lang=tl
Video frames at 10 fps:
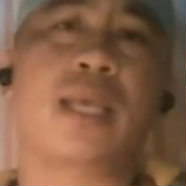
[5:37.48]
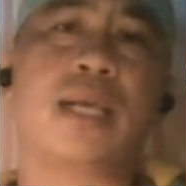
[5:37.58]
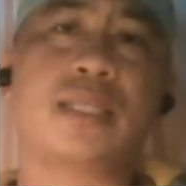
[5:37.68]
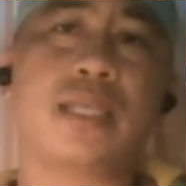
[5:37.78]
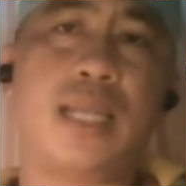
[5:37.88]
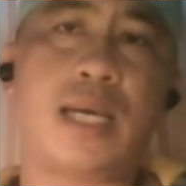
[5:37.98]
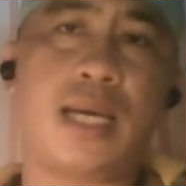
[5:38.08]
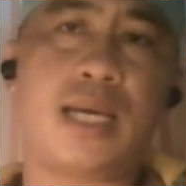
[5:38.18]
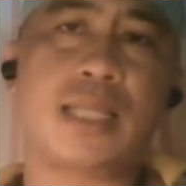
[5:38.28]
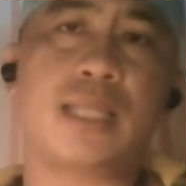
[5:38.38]
Kasi
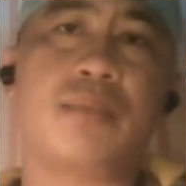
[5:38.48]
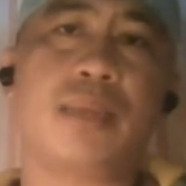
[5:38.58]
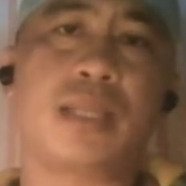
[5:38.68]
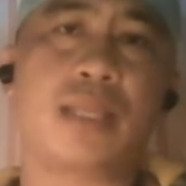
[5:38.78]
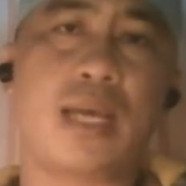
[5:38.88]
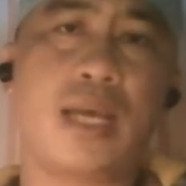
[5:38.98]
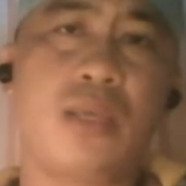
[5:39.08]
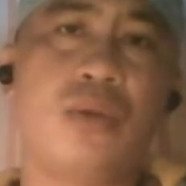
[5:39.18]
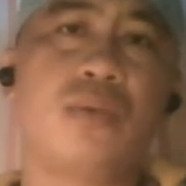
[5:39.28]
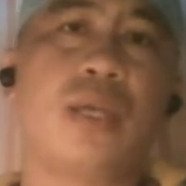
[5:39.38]
lahat naman
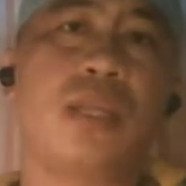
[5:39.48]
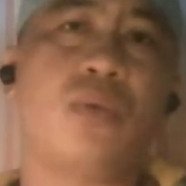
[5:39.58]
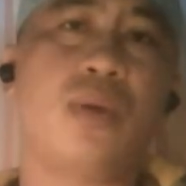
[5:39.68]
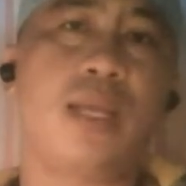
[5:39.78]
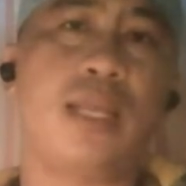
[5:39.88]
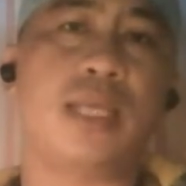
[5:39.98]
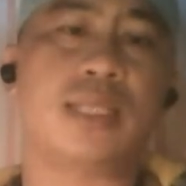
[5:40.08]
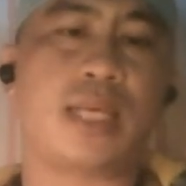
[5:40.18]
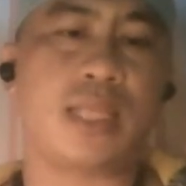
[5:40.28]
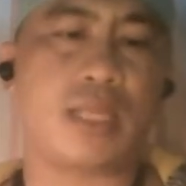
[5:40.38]
tayo naniwala
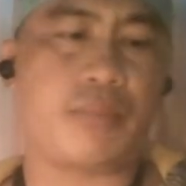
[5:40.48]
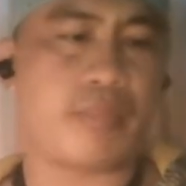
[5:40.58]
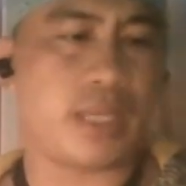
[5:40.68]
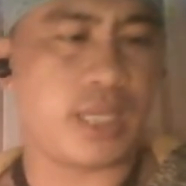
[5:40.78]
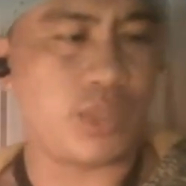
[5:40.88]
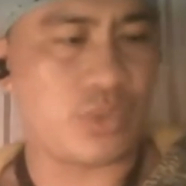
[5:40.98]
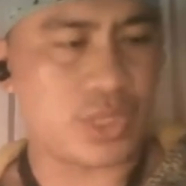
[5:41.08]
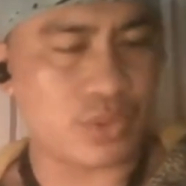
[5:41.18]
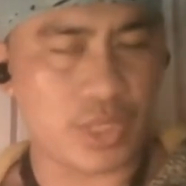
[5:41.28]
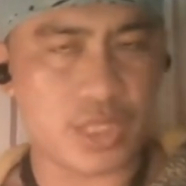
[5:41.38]
sa ating Panginoon
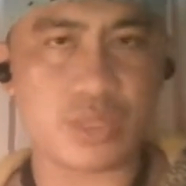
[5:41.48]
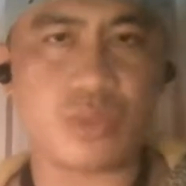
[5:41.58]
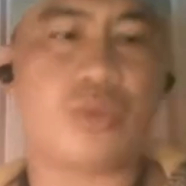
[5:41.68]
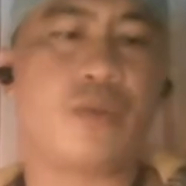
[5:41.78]
Panginoong Kristo.